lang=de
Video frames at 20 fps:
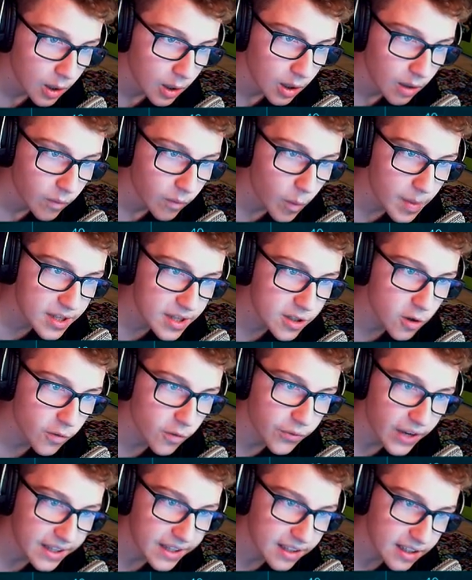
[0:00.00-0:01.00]
Wo bist du?
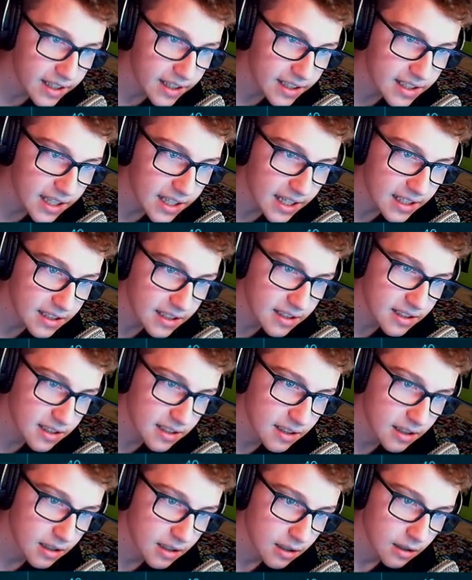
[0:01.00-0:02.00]
Fertile Lake Ants?
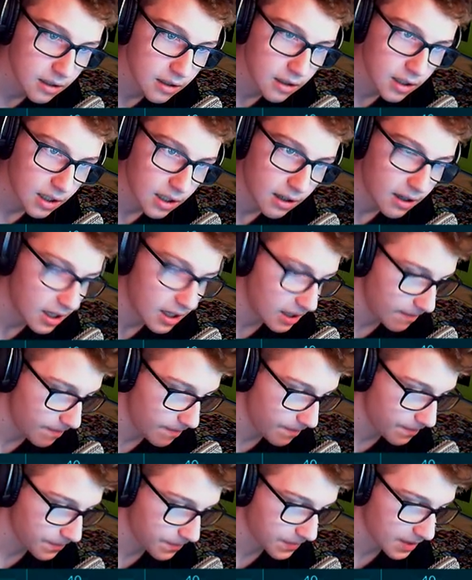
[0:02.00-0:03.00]
Ich bin auch
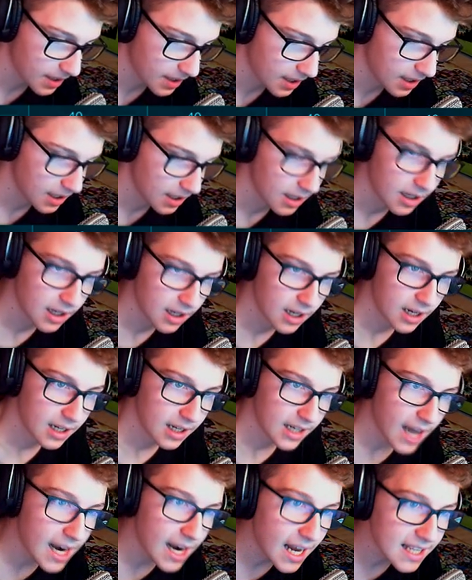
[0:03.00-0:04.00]
eingepennt. Geil.
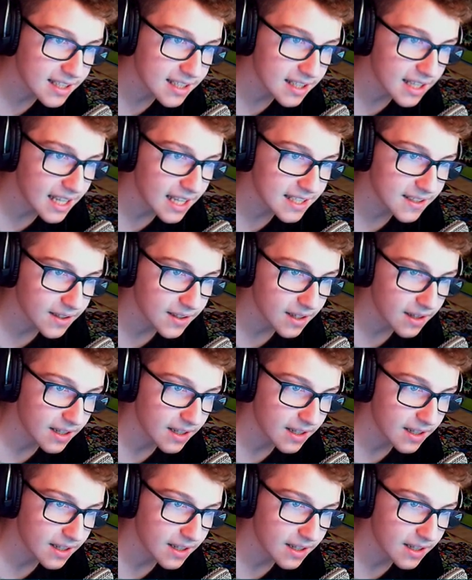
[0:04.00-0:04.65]
La lass, lass, Leute?